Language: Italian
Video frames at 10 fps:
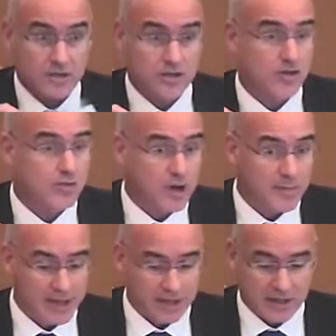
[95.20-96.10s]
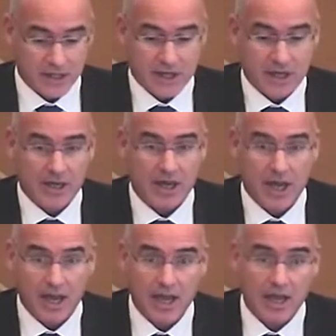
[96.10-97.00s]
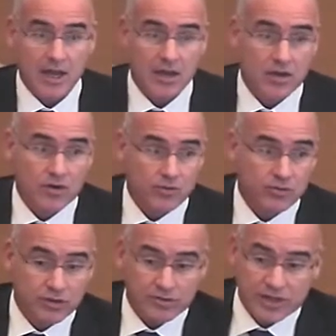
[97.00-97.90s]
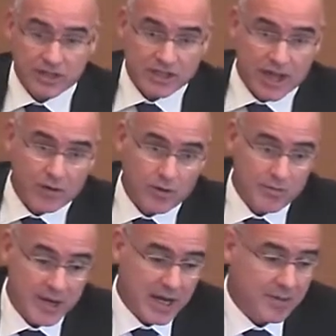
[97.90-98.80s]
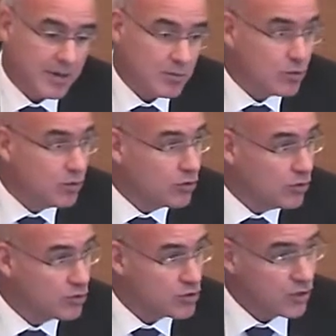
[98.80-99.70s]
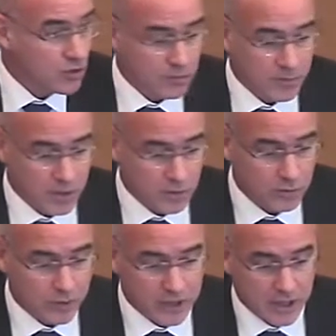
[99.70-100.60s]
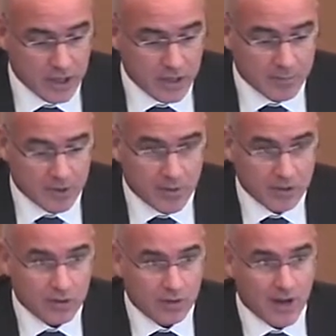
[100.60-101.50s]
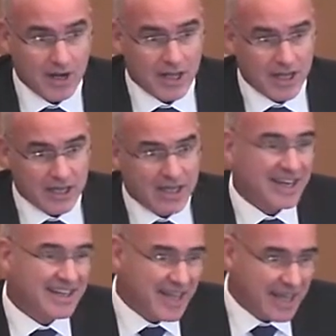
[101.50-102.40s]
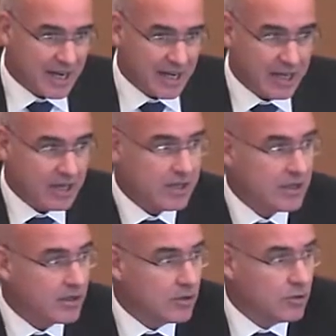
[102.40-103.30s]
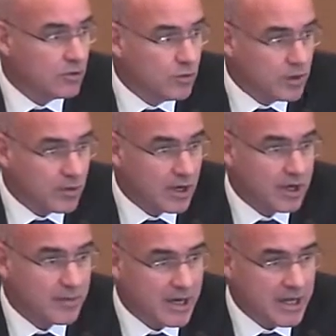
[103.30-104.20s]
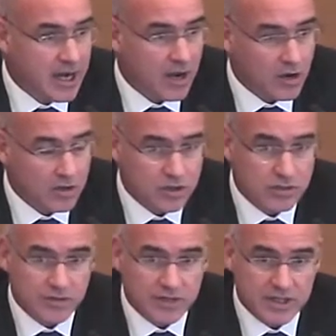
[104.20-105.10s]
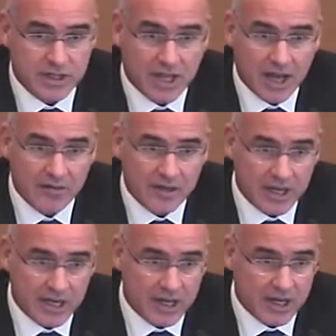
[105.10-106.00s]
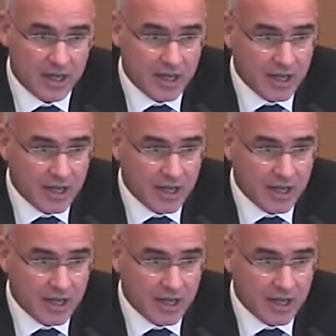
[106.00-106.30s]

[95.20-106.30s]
sicuramente è un'università europea, abbiamo concluso come CRUI, per quanto riguarda i criteri con cui in qualche maniera oggi l'università viene